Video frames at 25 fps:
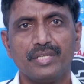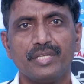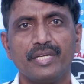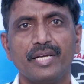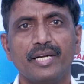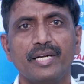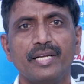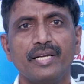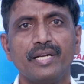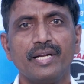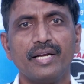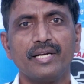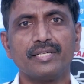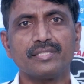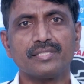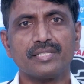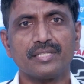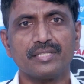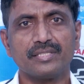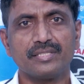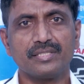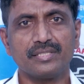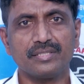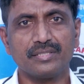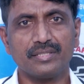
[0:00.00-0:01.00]
ఎడినాయిడ్
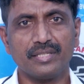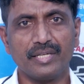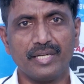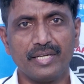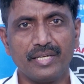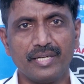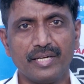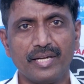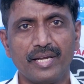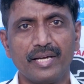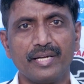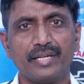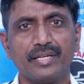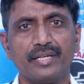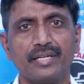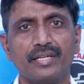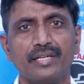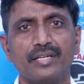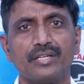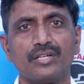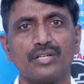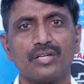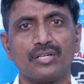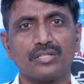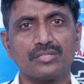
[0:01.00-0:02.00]
సజ్ ఎడినాయిడ్ని
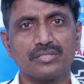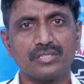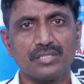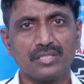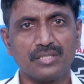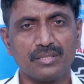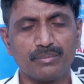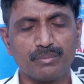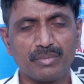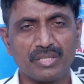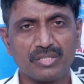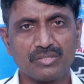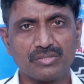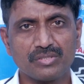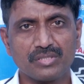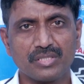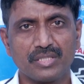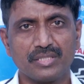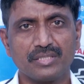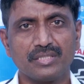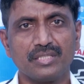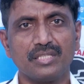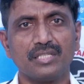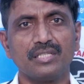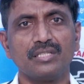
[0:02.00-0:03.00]
టాన్సిల్ని మనం
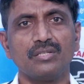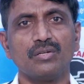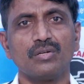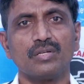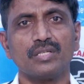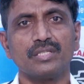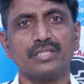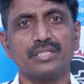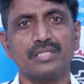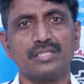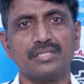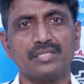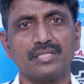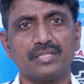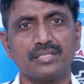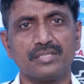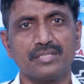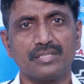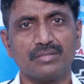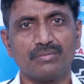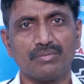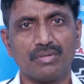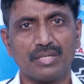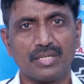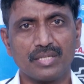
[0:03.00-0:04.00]
సర్జరీ ద్వారా
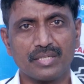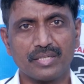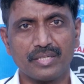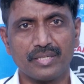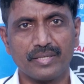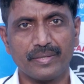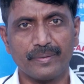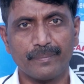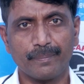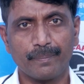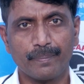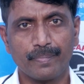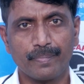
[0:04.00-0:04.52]
తీసేసి వాళ్ళకి